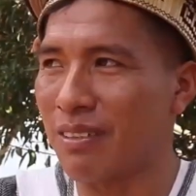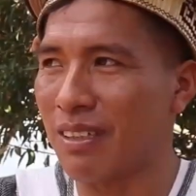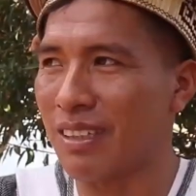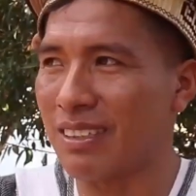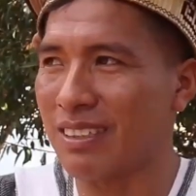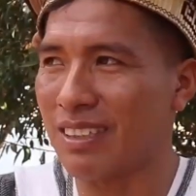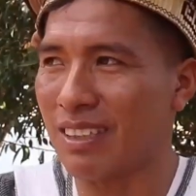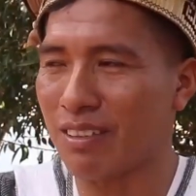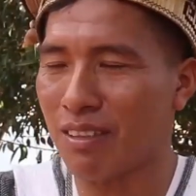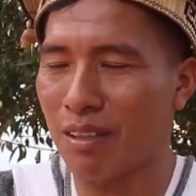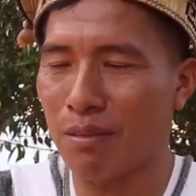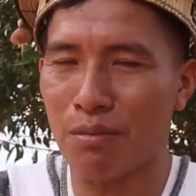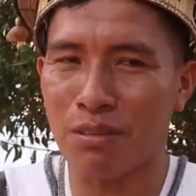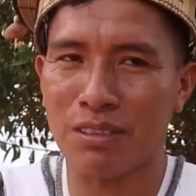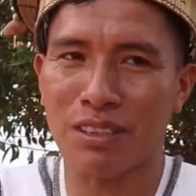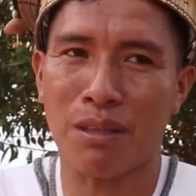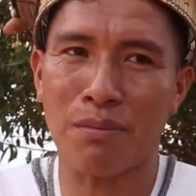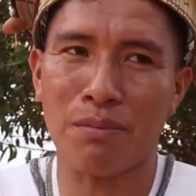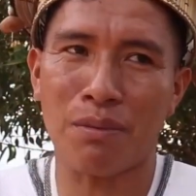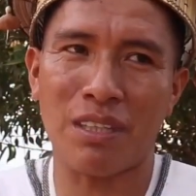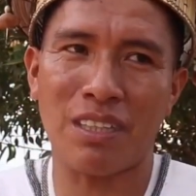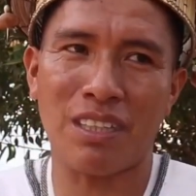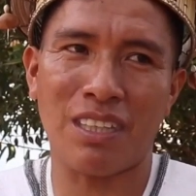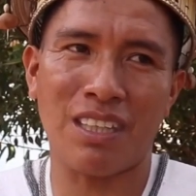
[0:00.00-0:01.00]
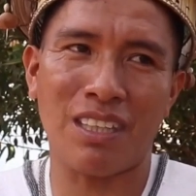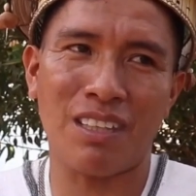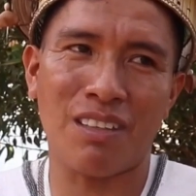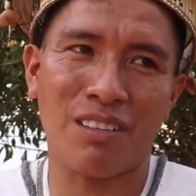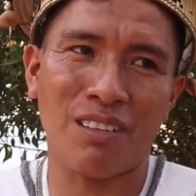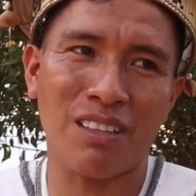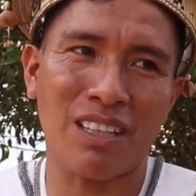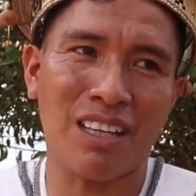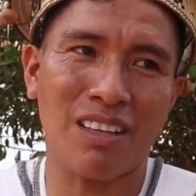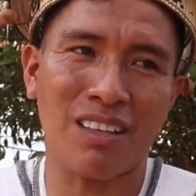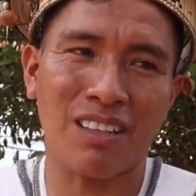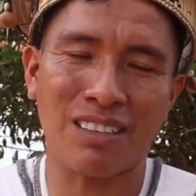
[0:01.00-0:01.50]
si bien es cierto hemos
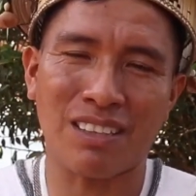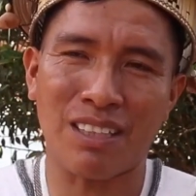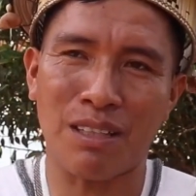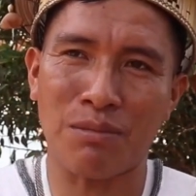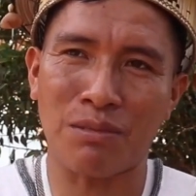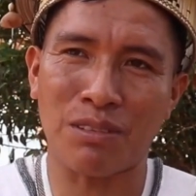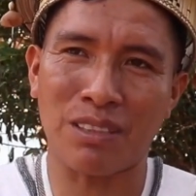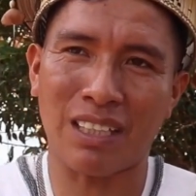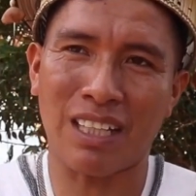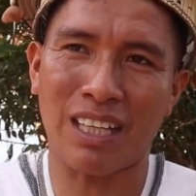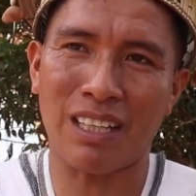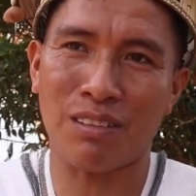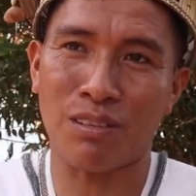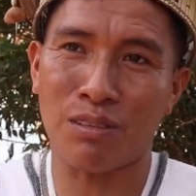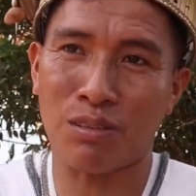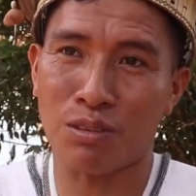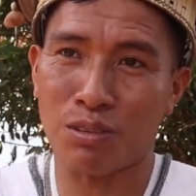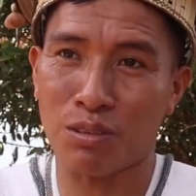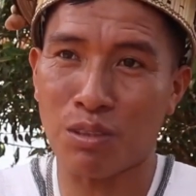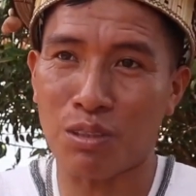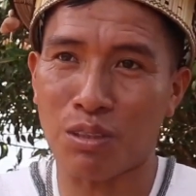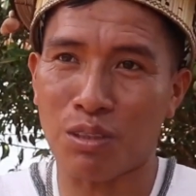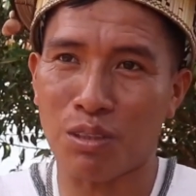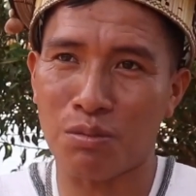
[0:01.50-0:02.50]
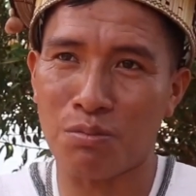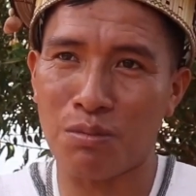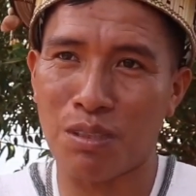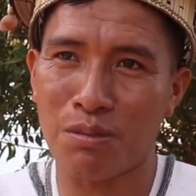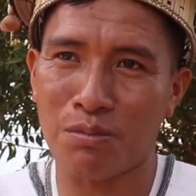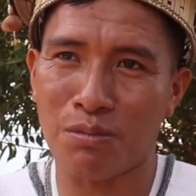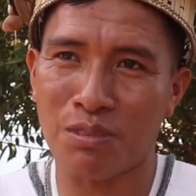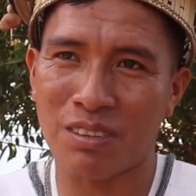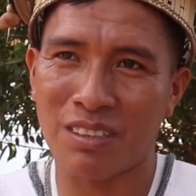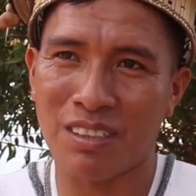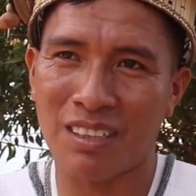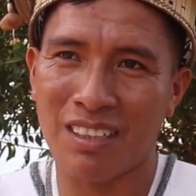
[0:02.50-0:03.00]
aprendido y ahora estamos dejando nosotros
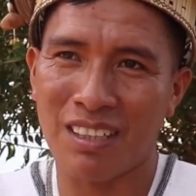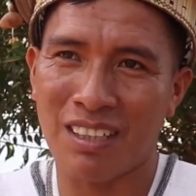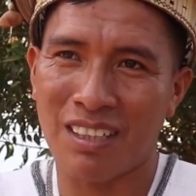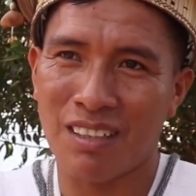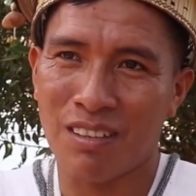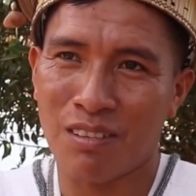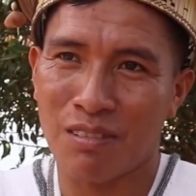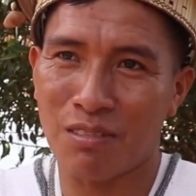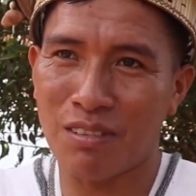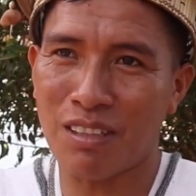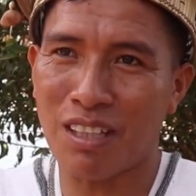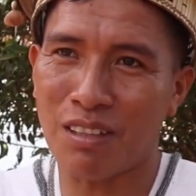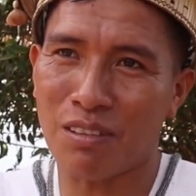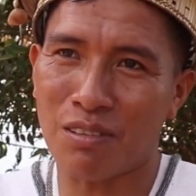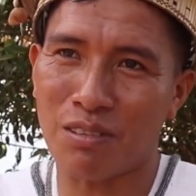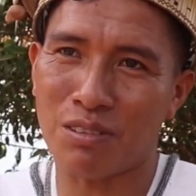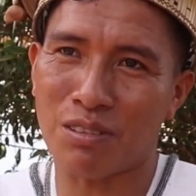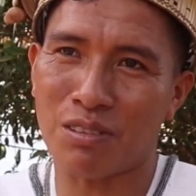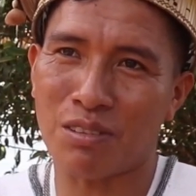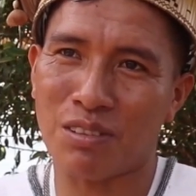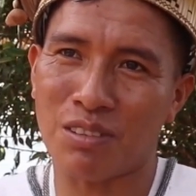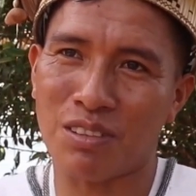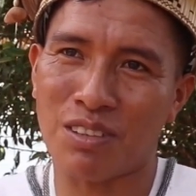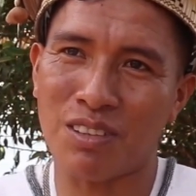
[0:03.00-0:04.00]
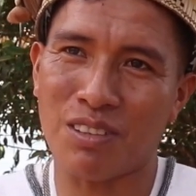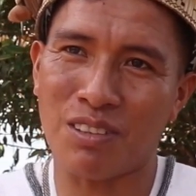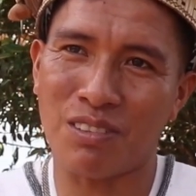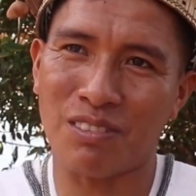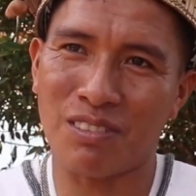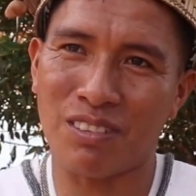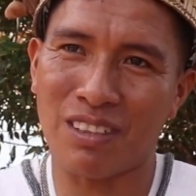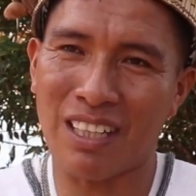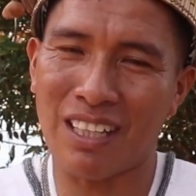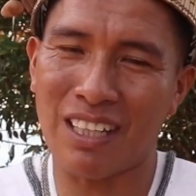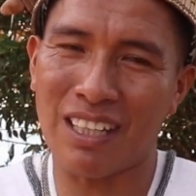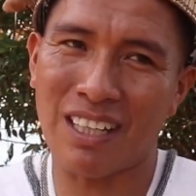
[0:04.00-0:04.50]
mismos una construcción,
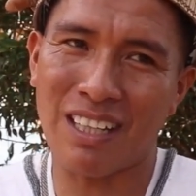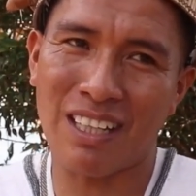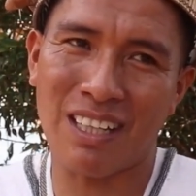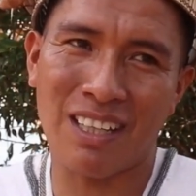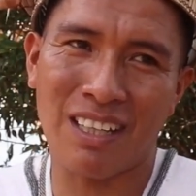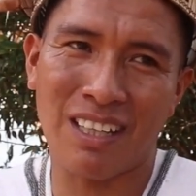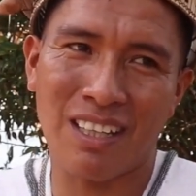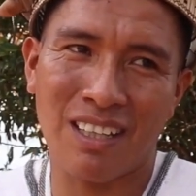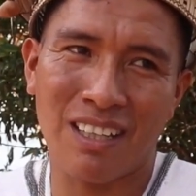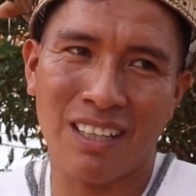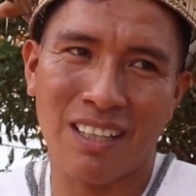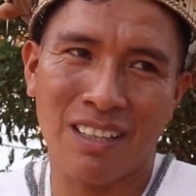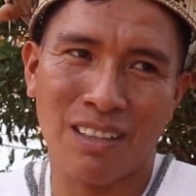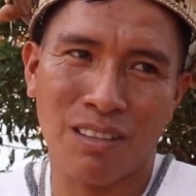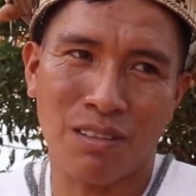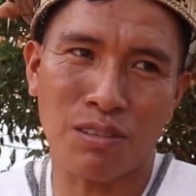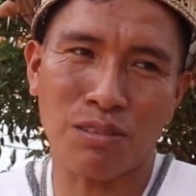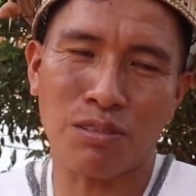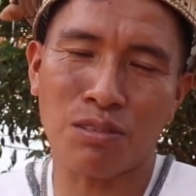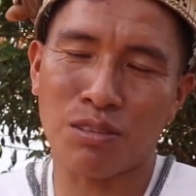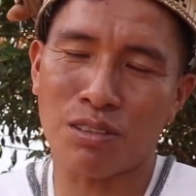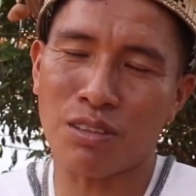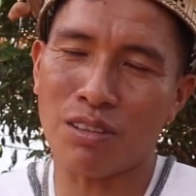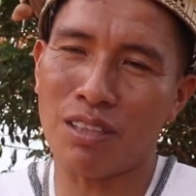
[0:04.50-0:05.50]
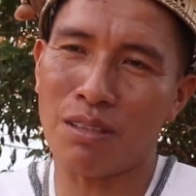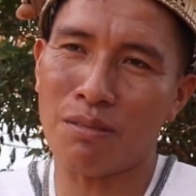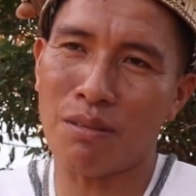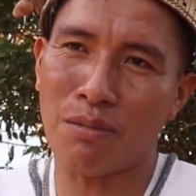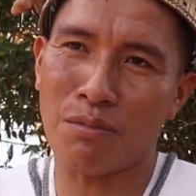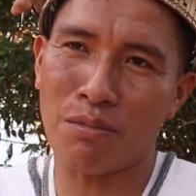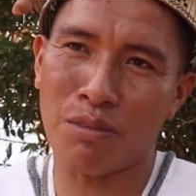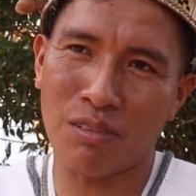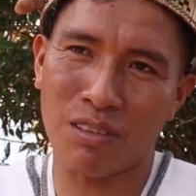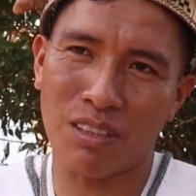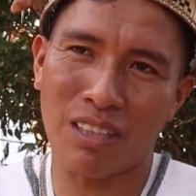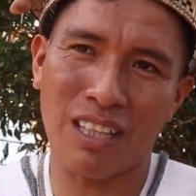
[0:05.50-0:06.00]
una, construcción de
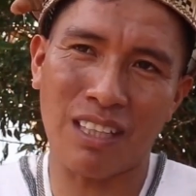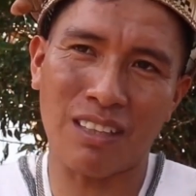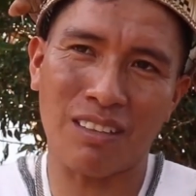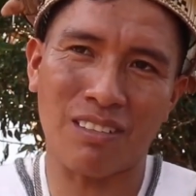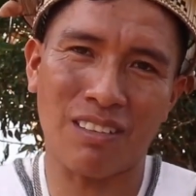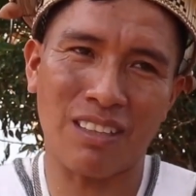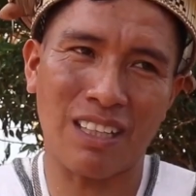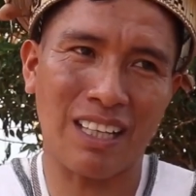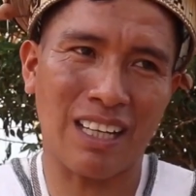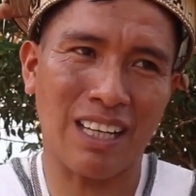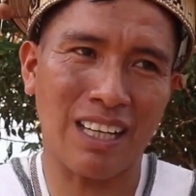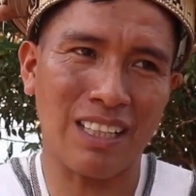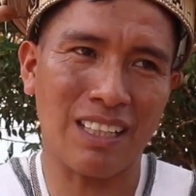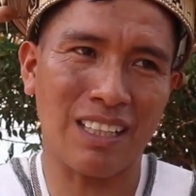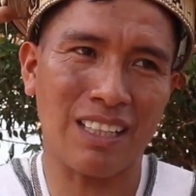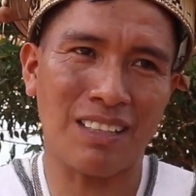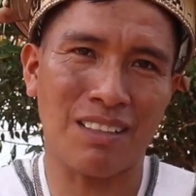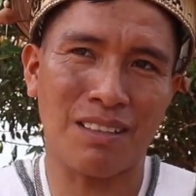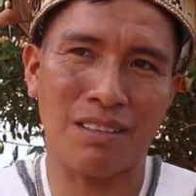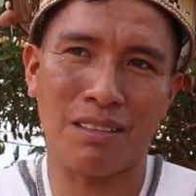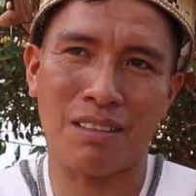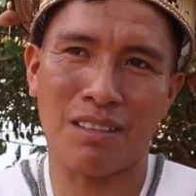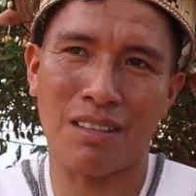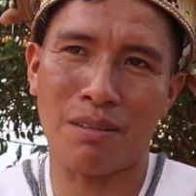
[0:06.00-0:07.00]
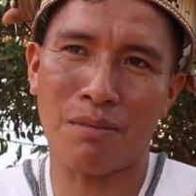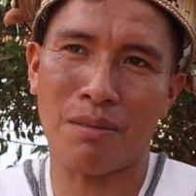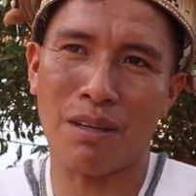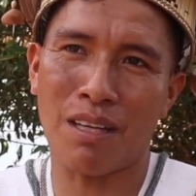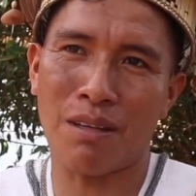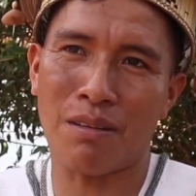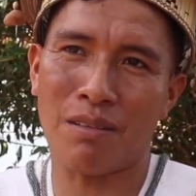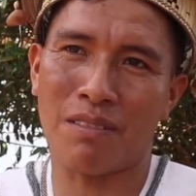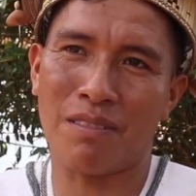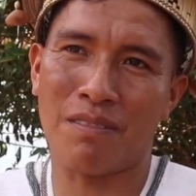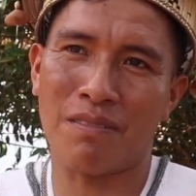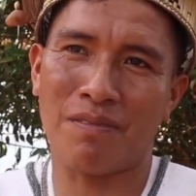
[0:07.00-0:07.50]
bambú dentro de acá del
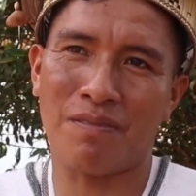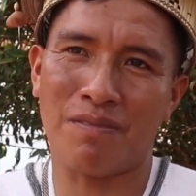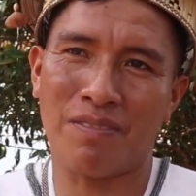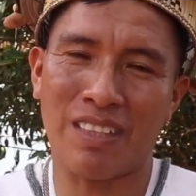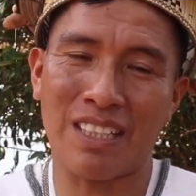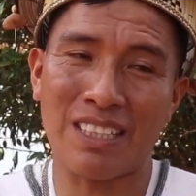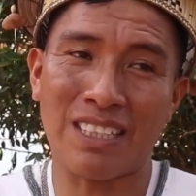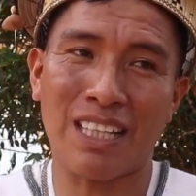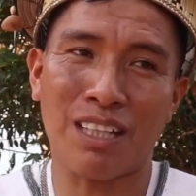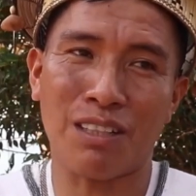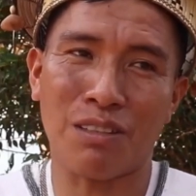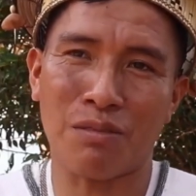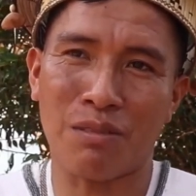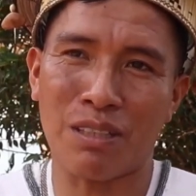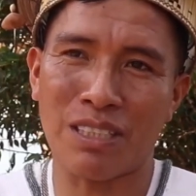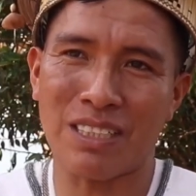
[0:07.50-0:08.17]
Valle de San